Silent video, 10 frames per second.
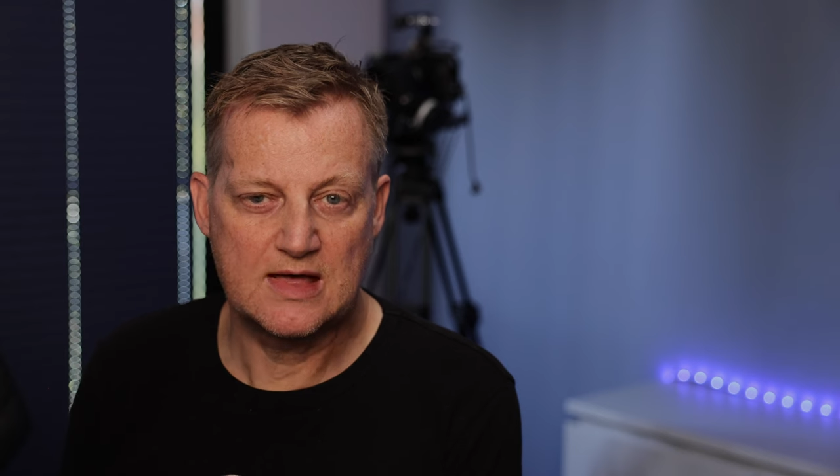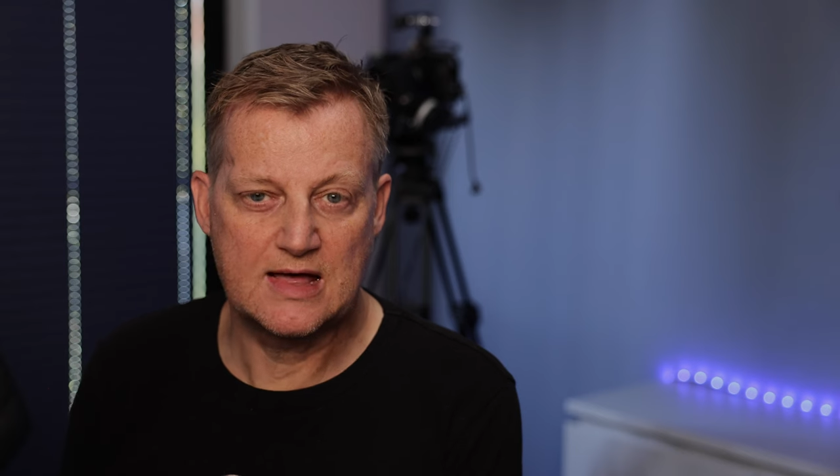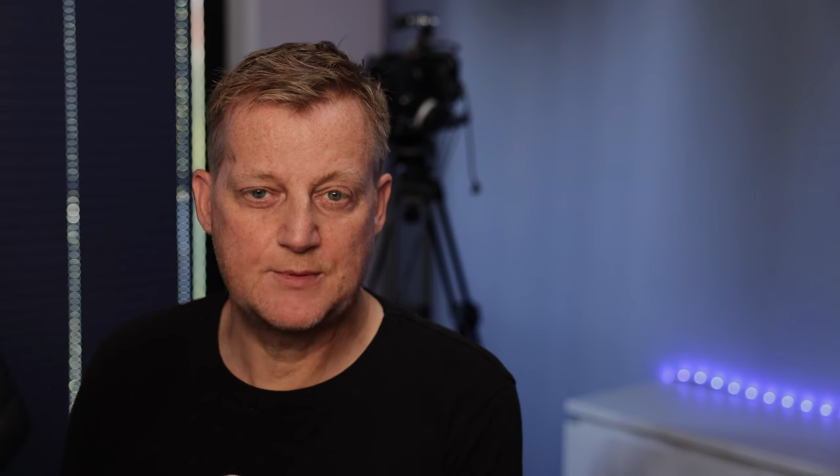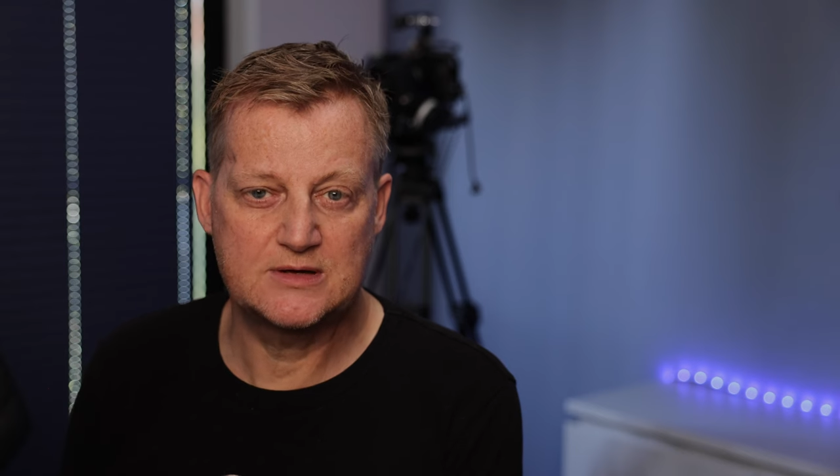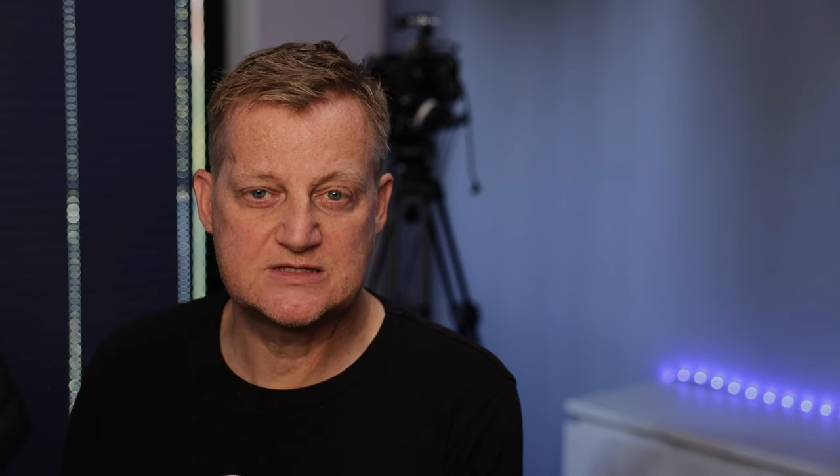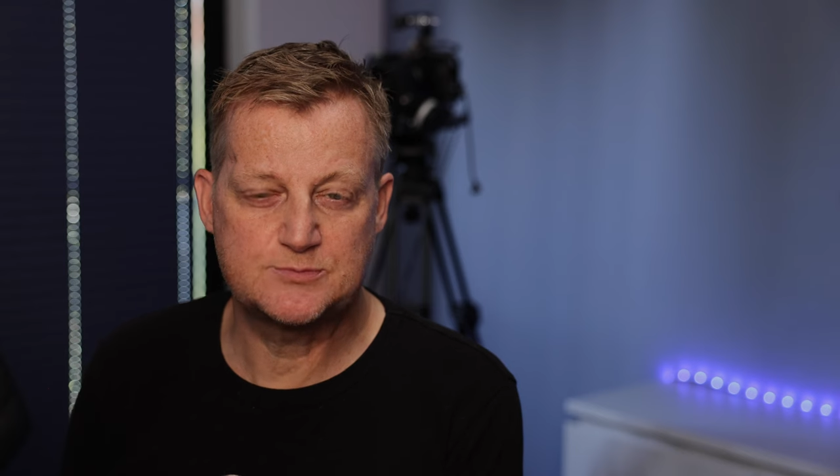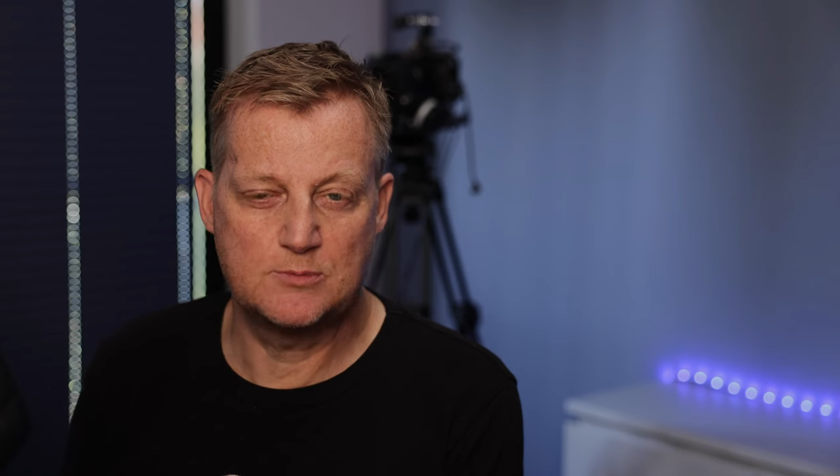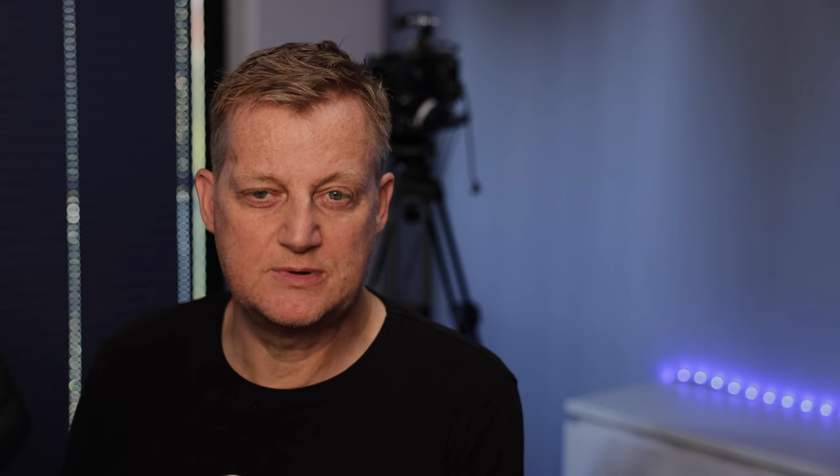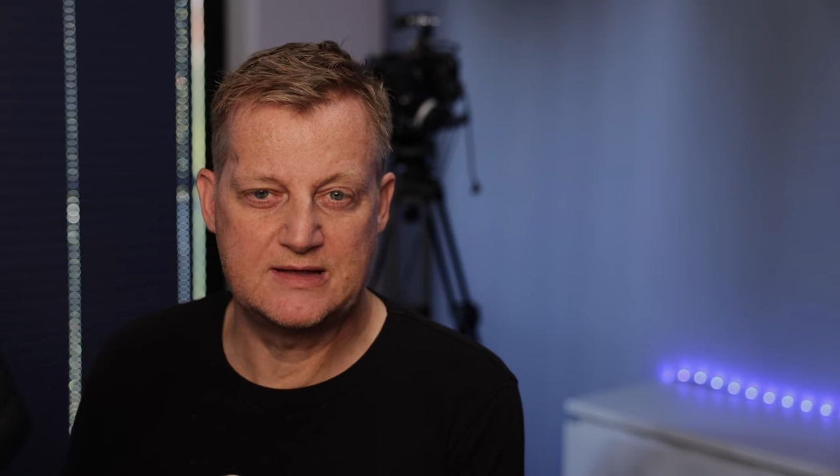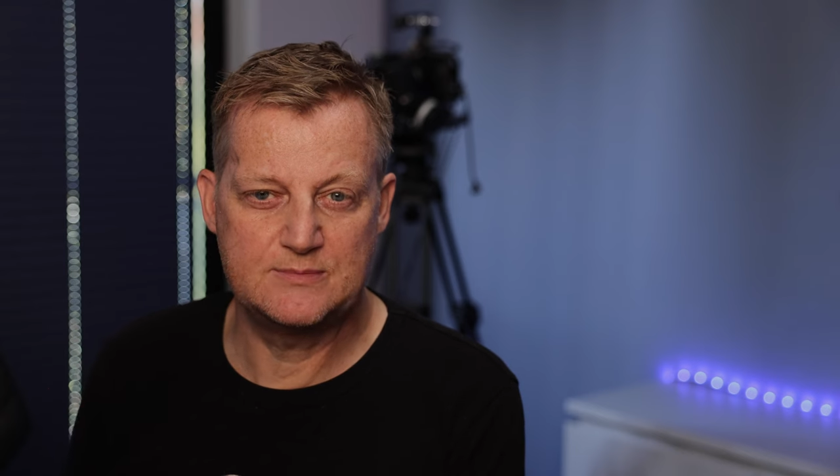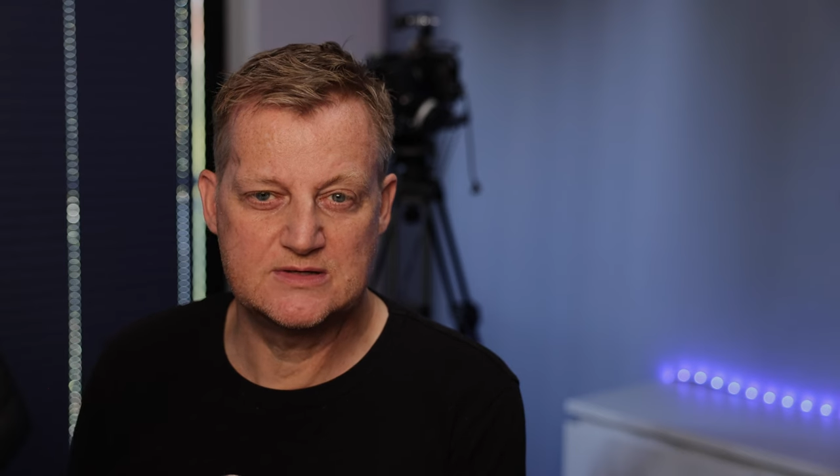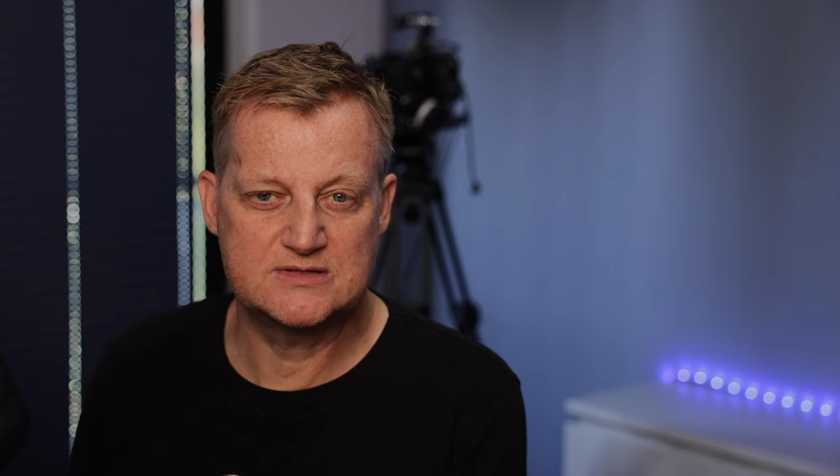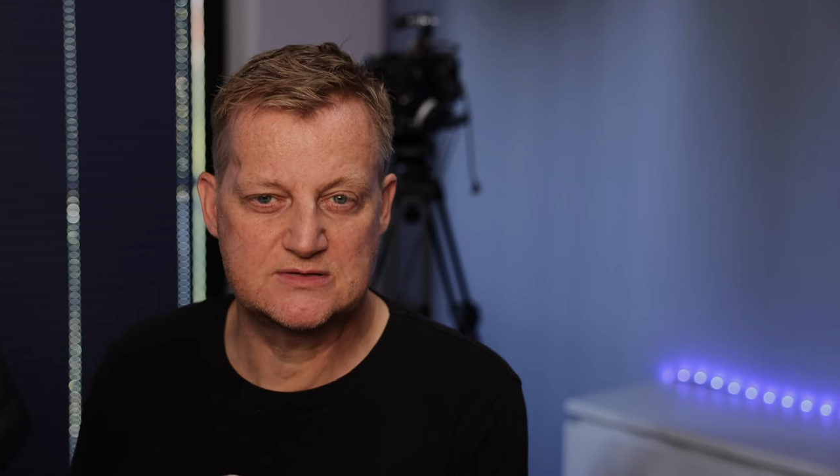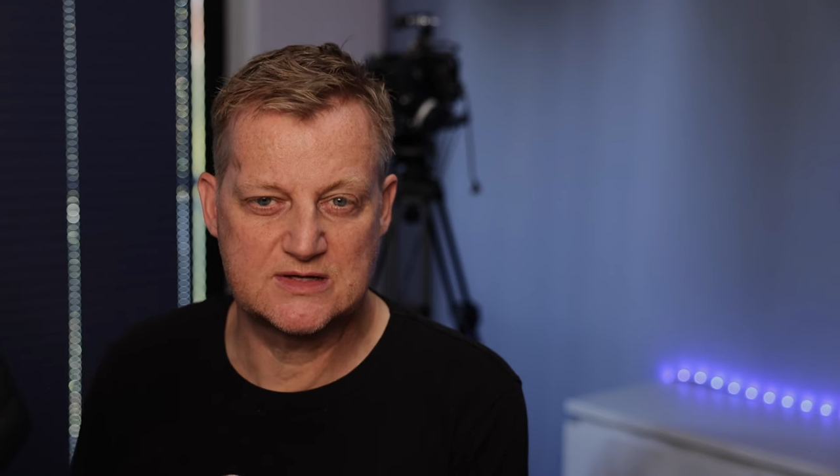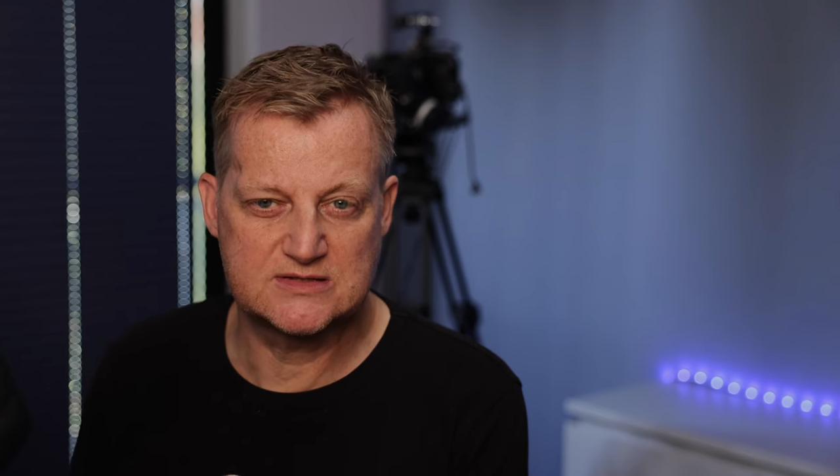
Aber das Problem ist,